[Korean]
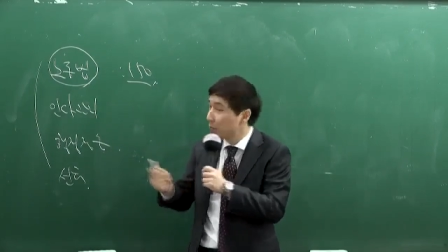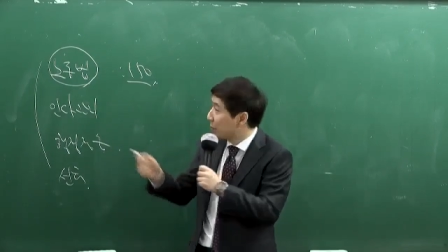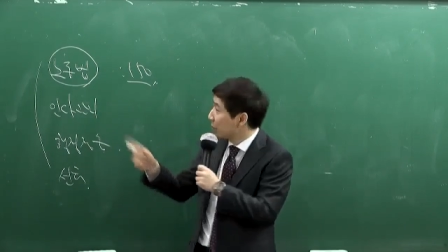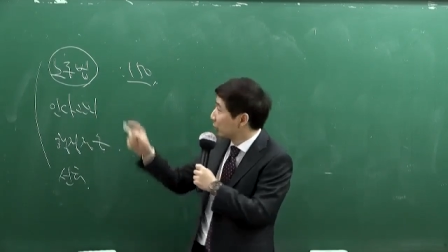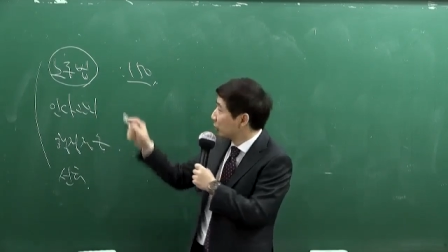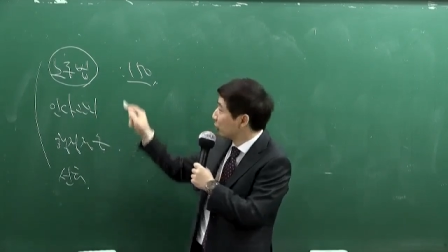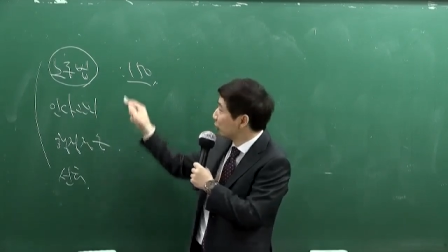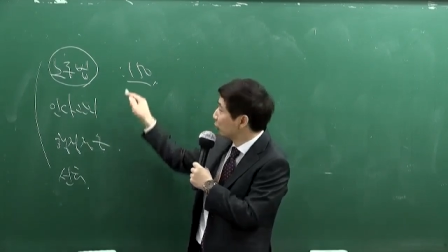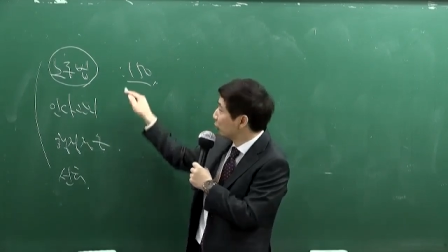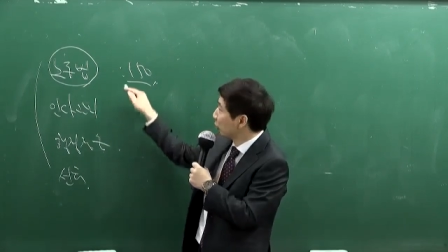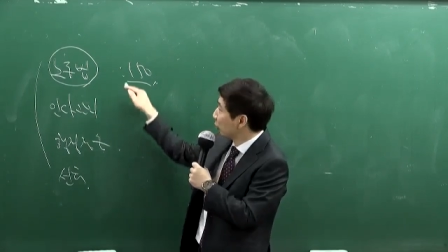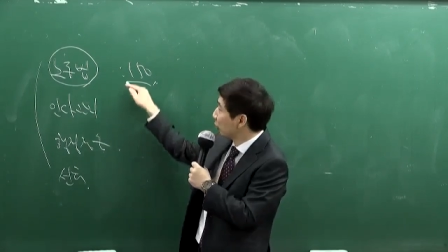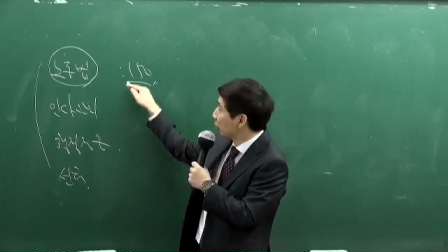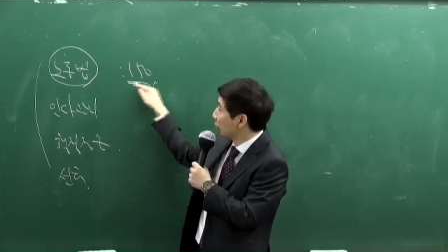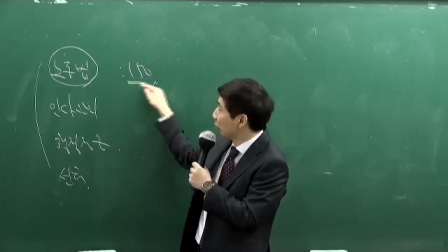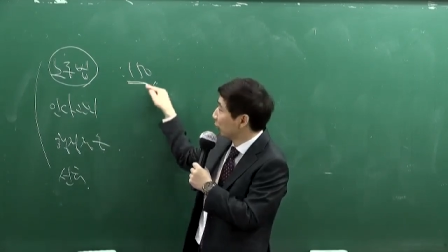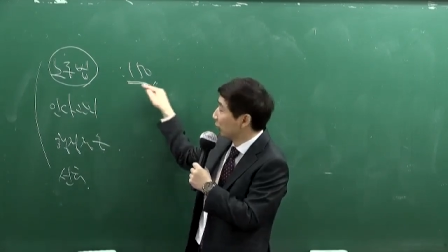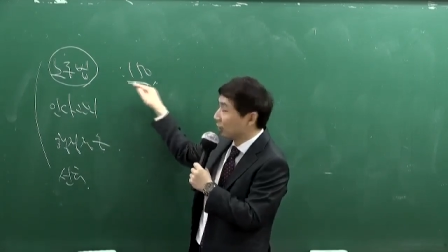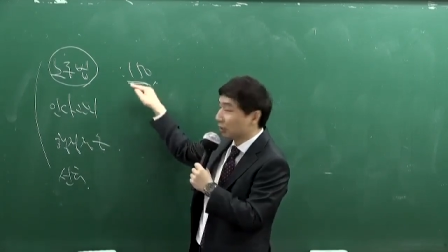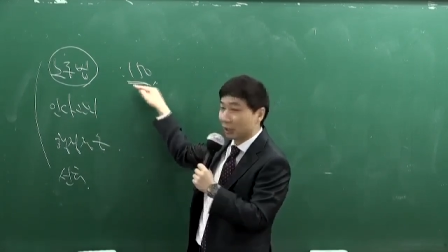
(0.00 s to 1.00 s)
100점도
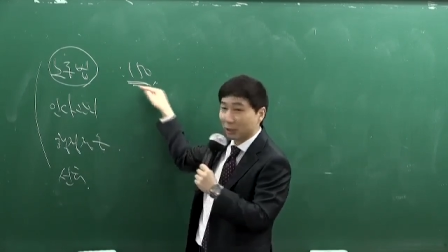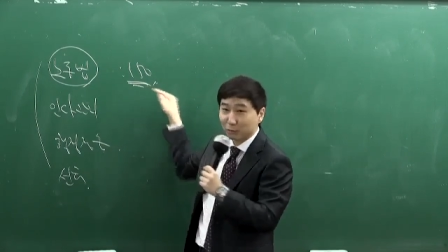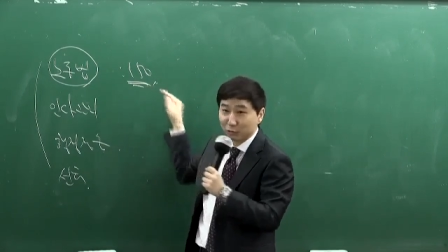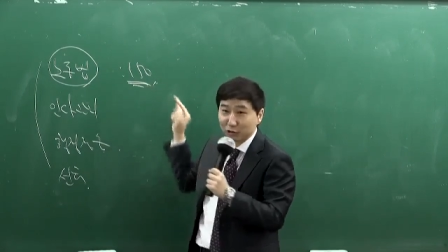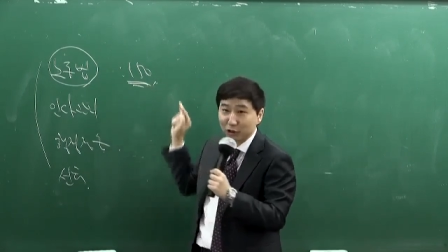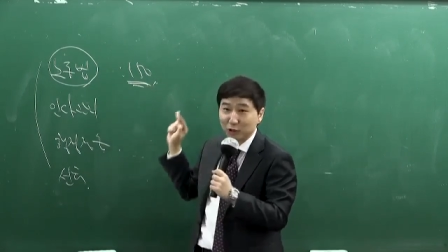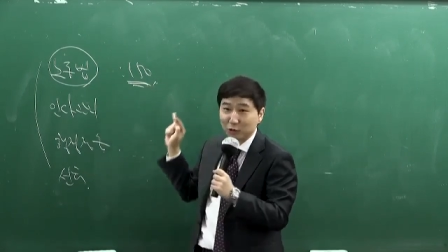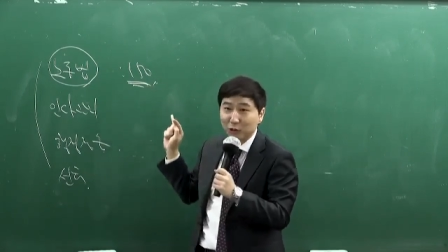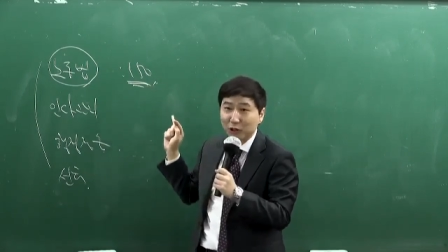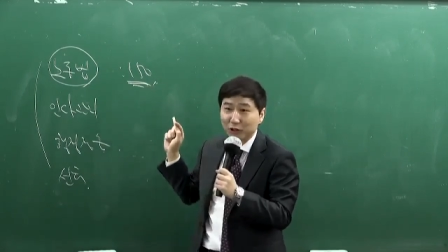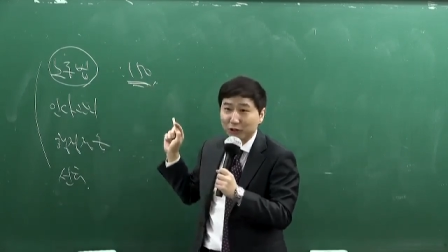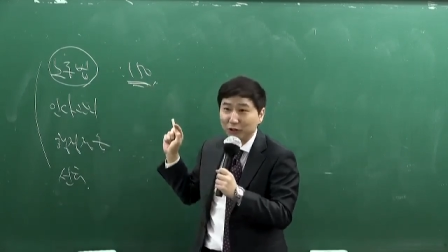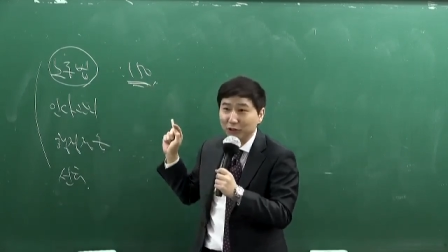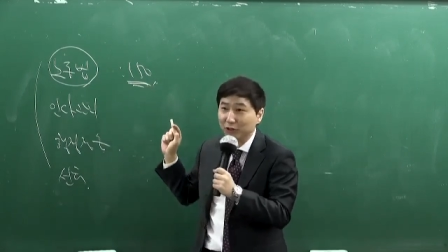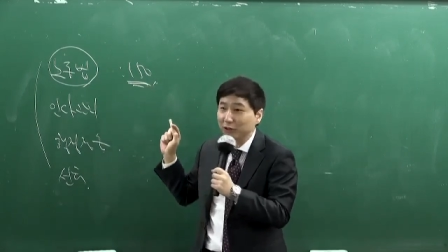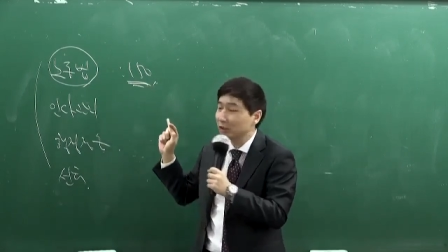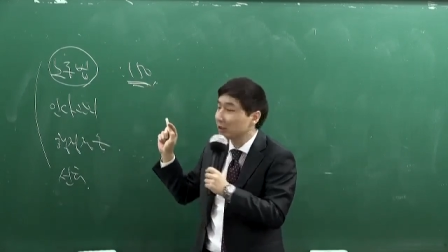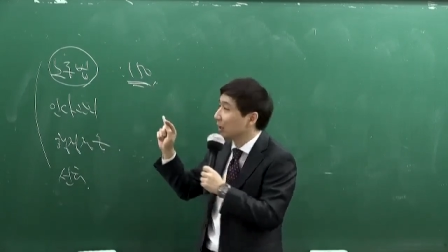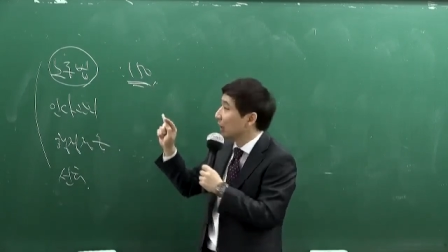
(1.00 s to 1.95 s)
높고, 자, 분위기 좋아요.